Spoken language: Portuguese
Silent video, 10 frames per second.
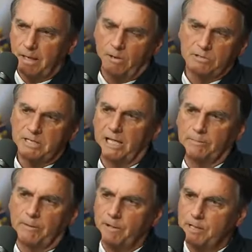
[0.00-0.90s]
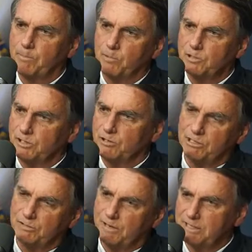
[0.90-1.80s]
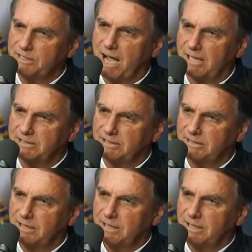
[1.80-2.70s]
É usado para fazer pudim nas universidades,